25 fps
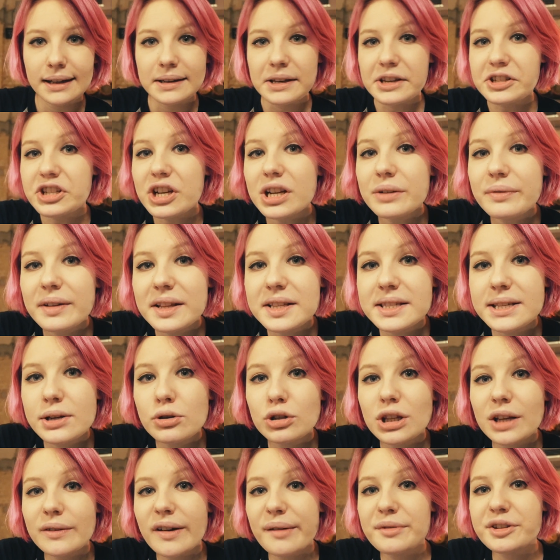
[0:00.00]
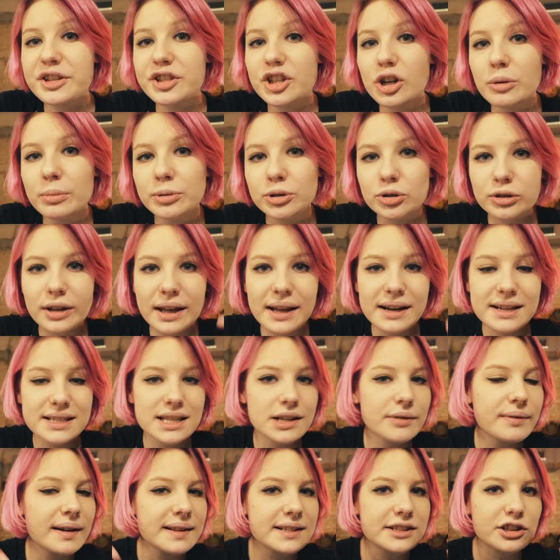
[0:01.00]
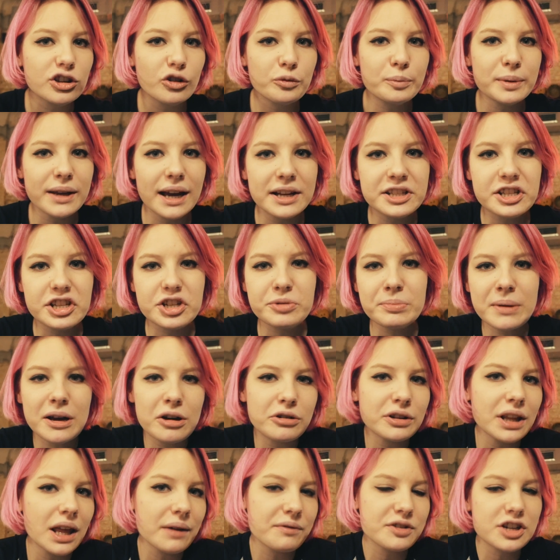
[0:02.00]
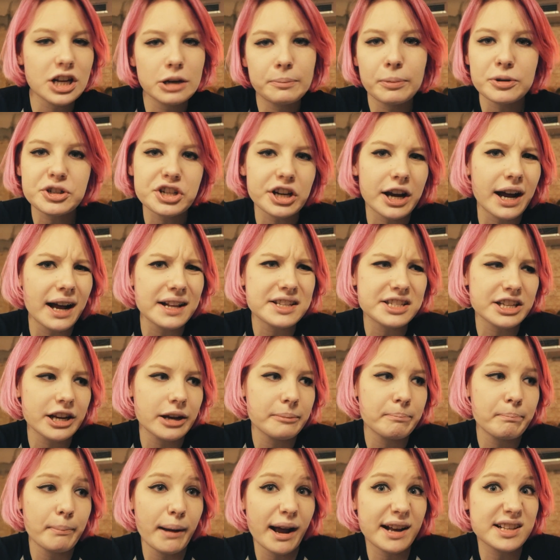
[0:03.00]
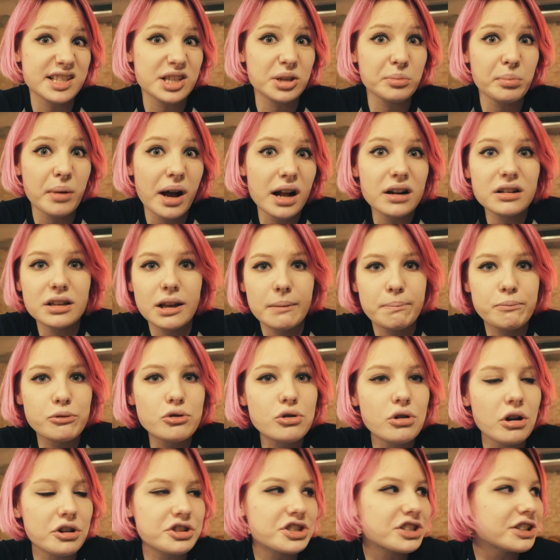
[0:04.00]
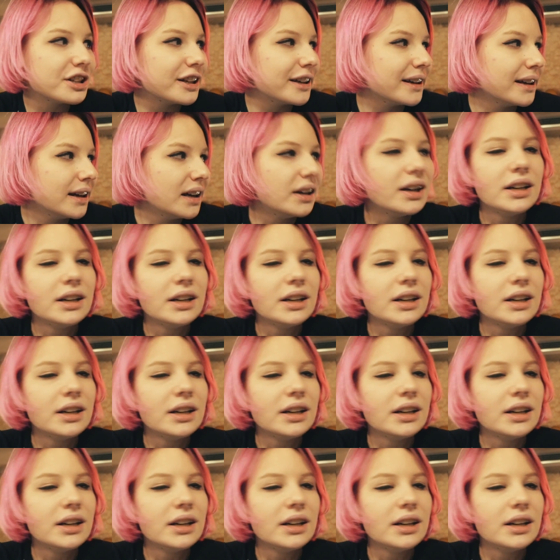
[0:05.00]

Jeżeli więc nie uda Wam się zrobić tutaj rezerwacji, to wbijajcie śmiało, najwyżej poczekacie maksymalnie pół godziny,